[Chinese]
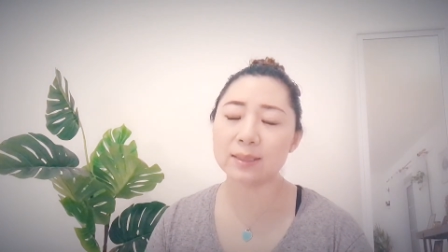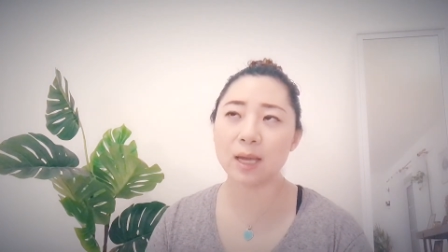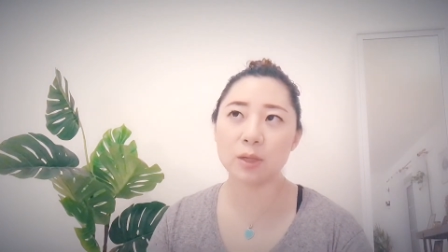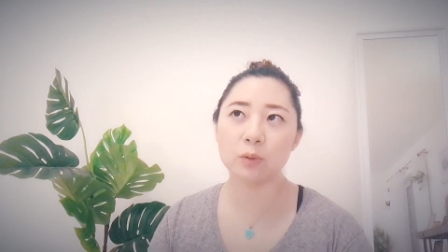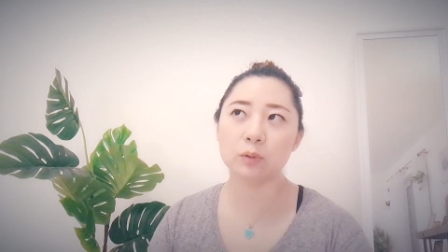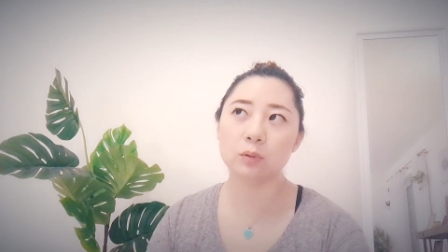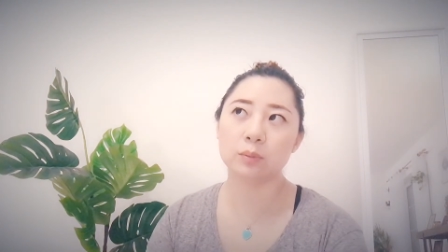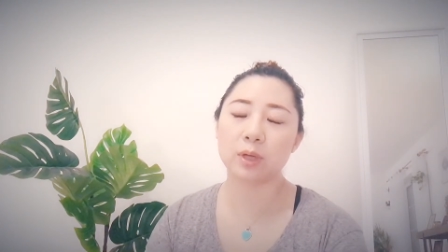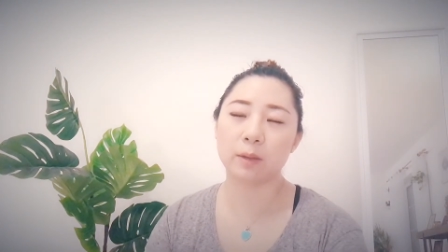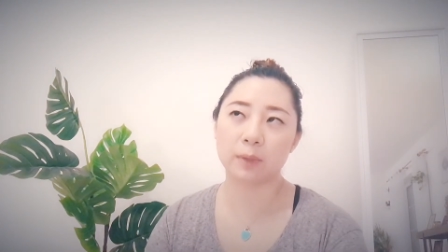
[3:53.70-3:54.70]
在
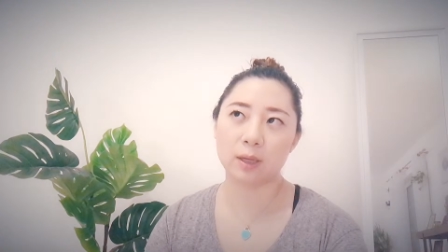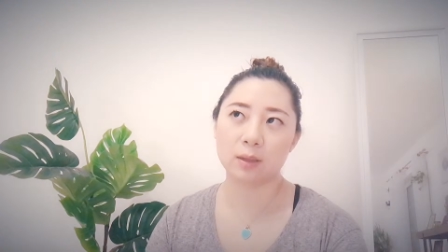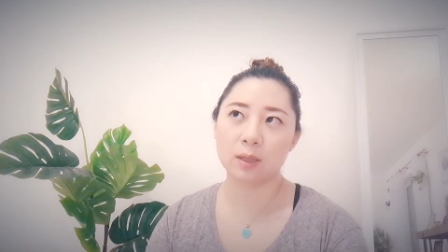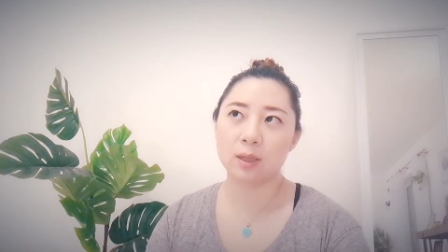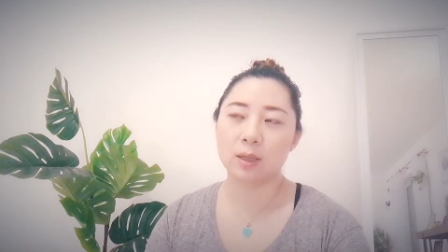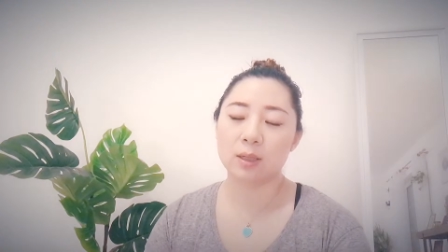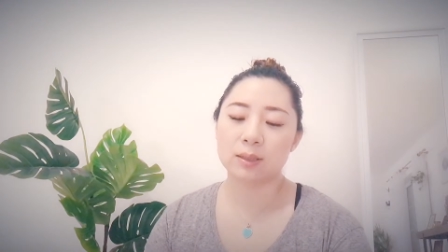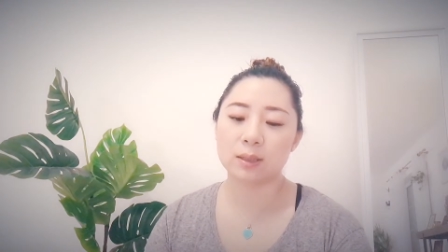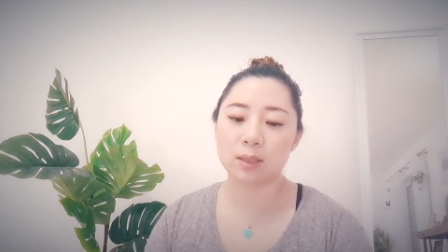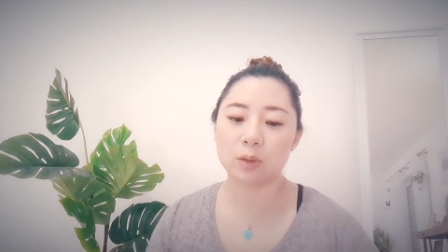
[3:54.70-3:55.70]
YouTube 上面，
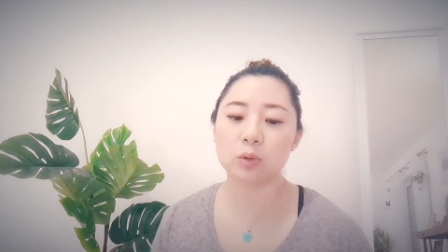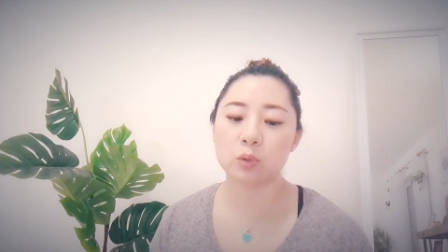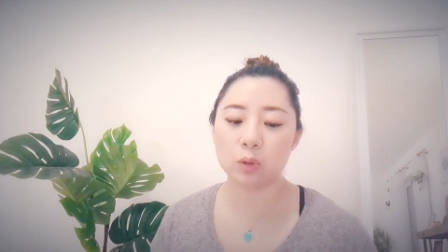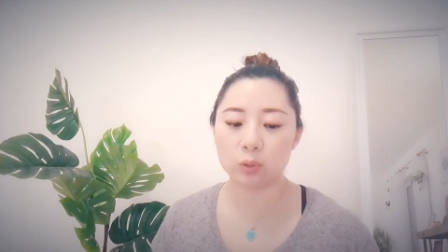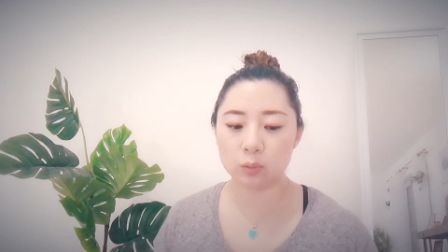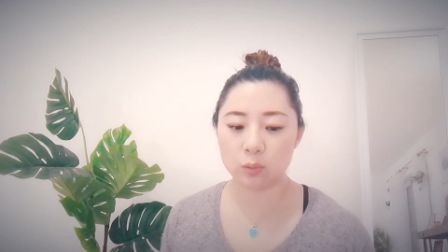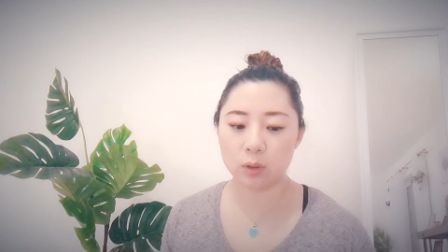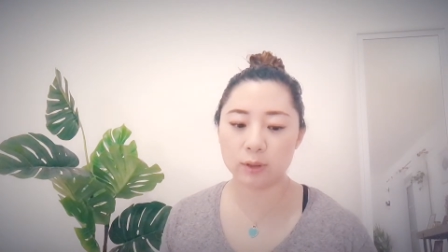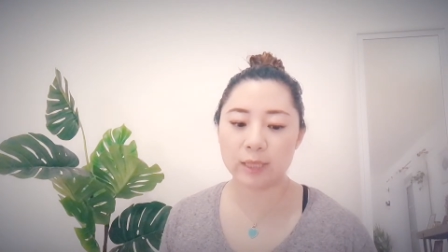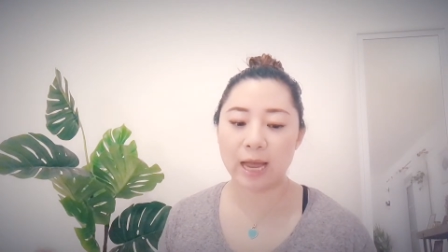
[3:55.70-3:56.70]
现在最
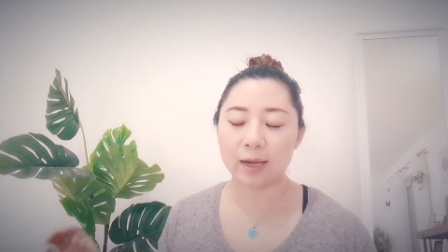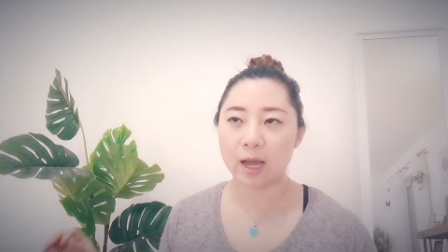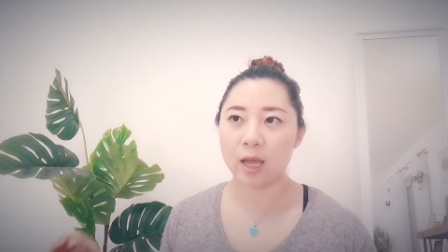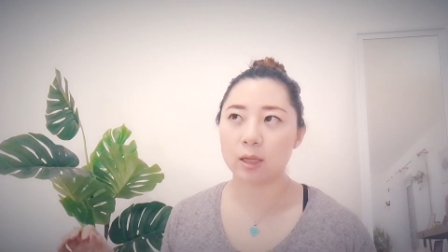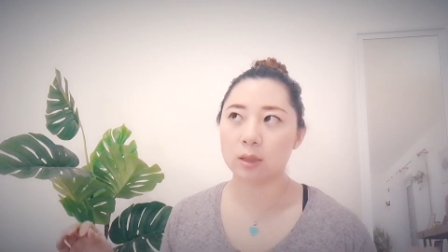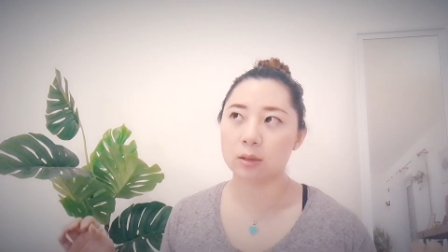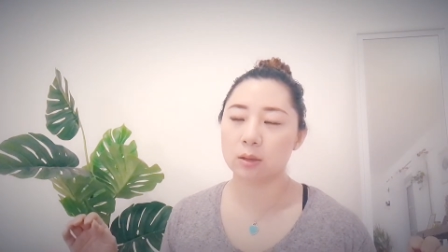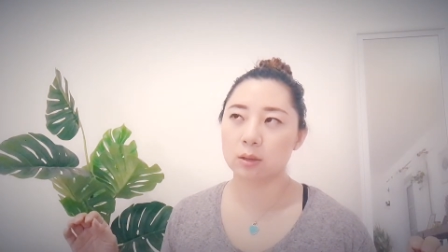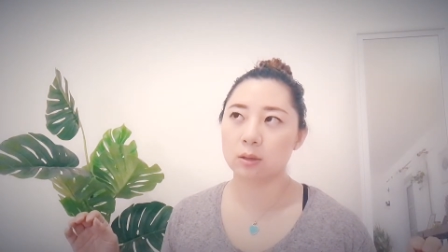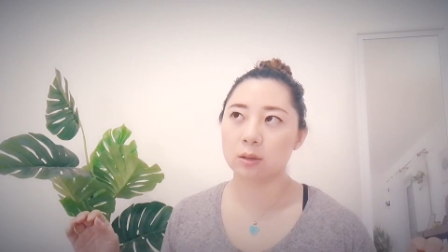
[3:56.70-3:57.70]
多大
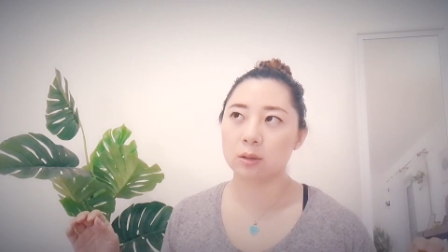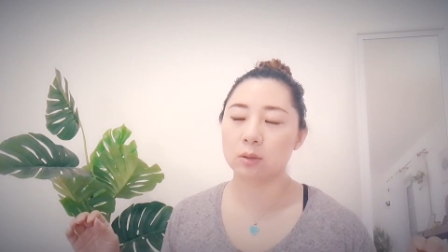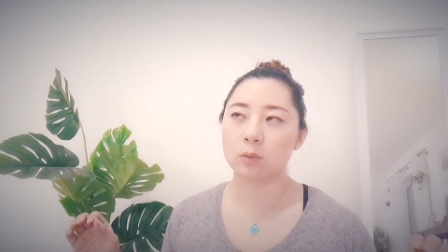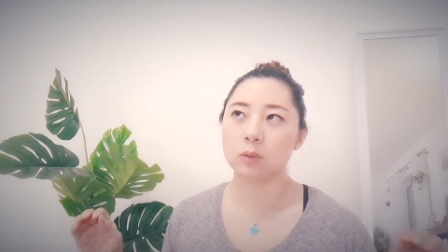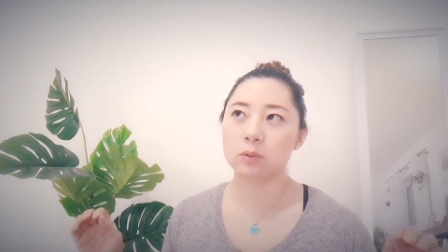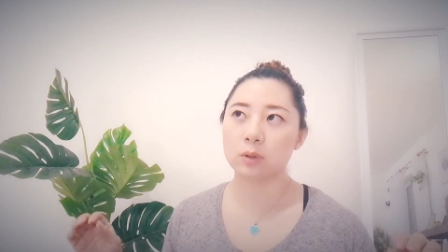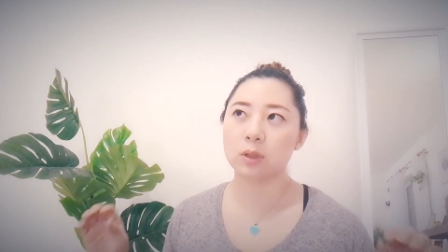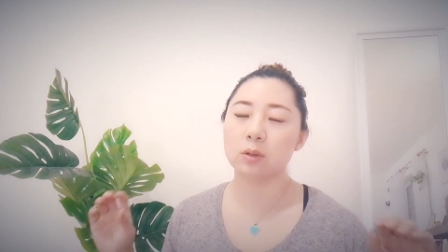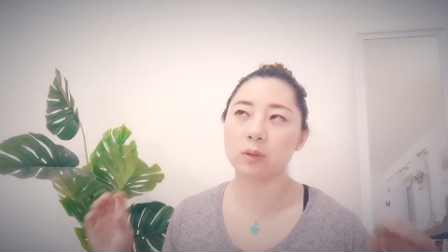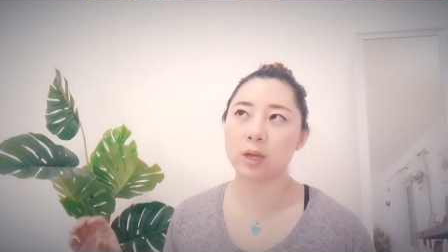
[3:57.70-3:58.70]
概，我觉
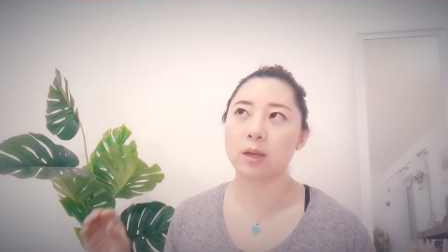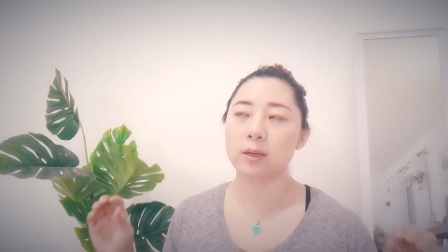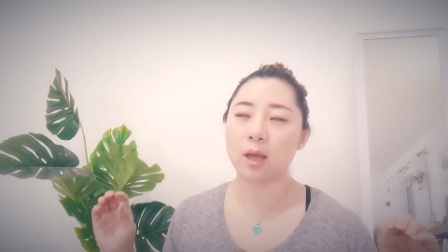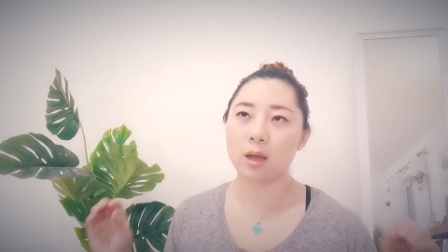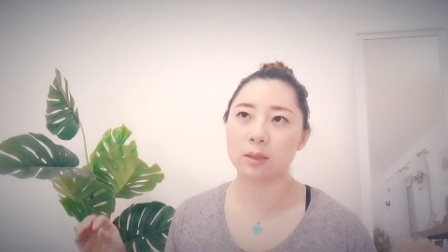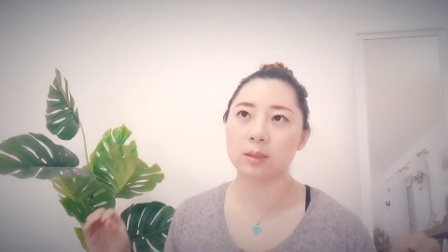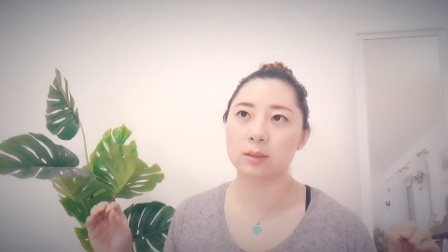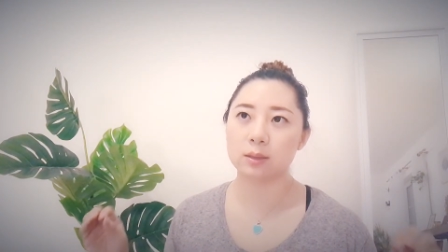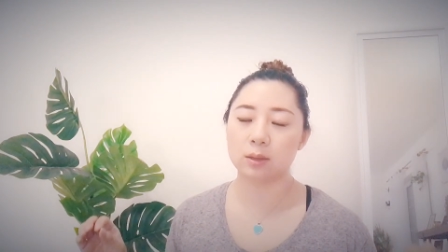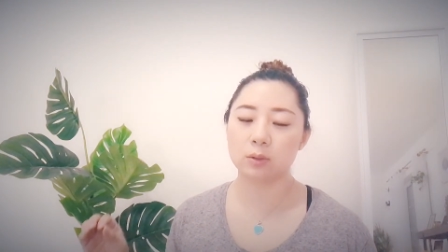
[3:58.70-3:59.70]
得浏览量以
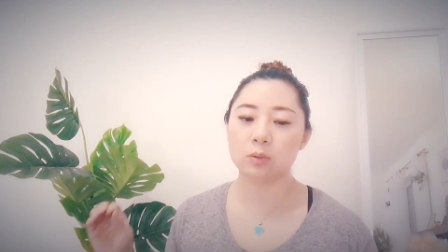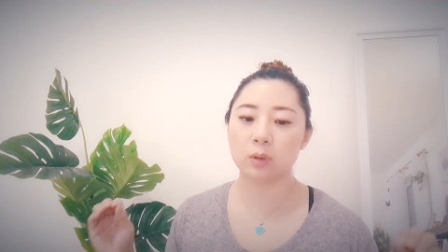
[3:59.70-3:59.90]
及